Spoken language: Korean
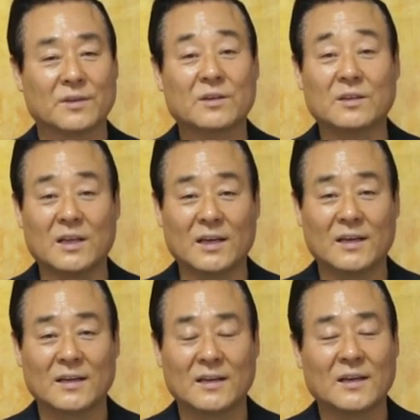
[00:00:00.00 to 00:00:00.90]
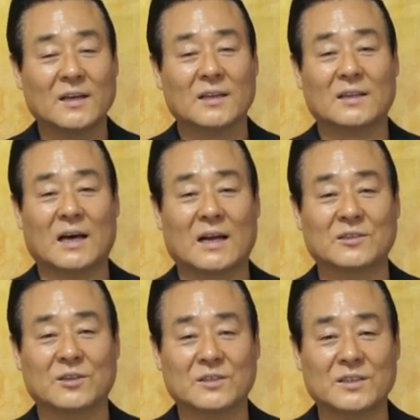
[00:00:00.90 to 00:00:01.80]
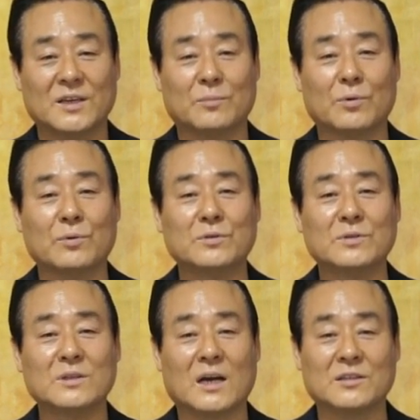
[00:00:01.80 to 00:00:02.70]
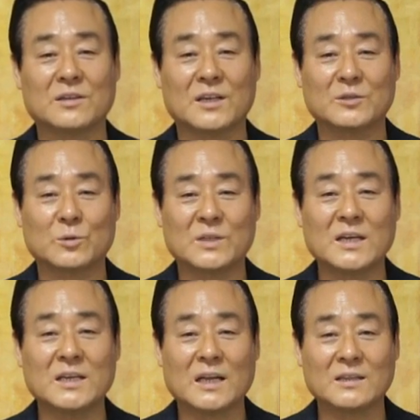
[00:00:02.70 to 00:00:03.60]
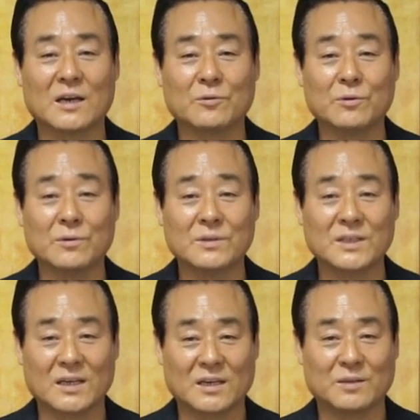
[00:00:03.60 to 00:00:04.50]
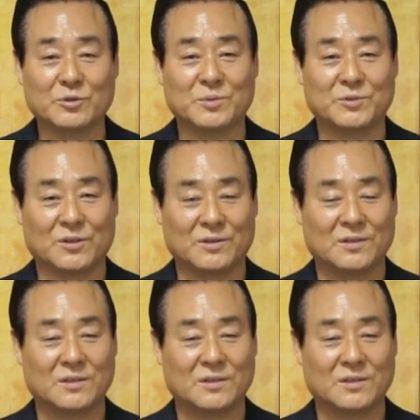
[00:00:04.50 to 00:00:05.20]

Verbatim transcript: 그런데 나라 전체 모든 가정에 초상이 났다고 생각해 보십시오.